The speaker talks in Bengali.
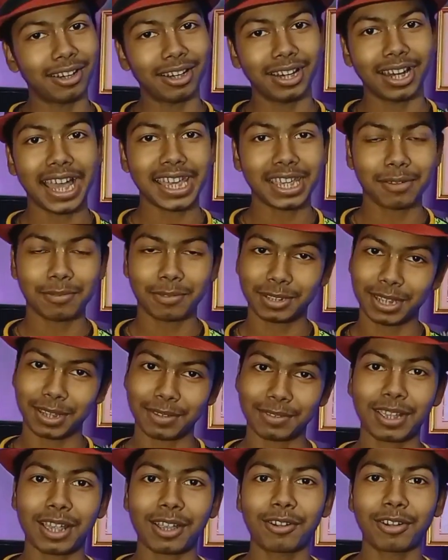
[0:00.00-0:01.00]
তাহলে লাইক এবং
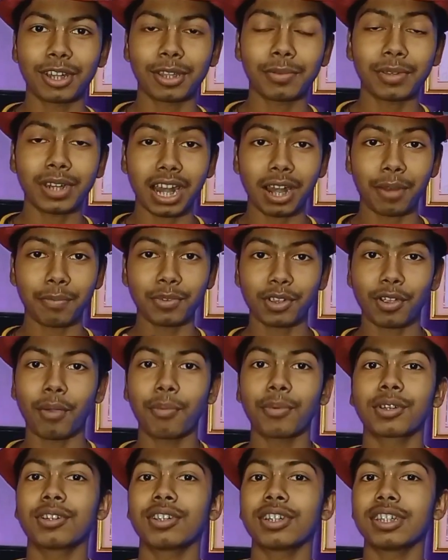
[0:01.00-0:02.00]
সাবস্ক্রাইব করে দেবেন আর আপনি
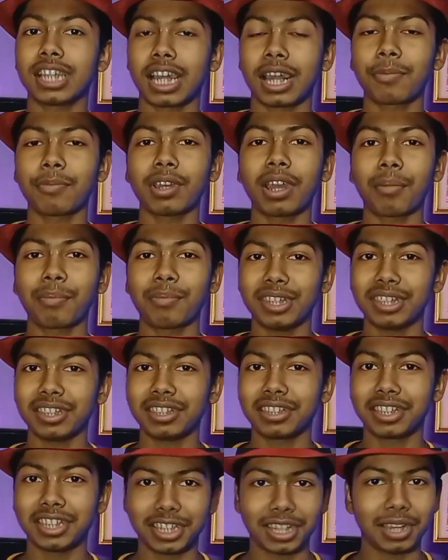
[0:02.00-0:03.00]
কমেন্ট করে জানাবেন আপনি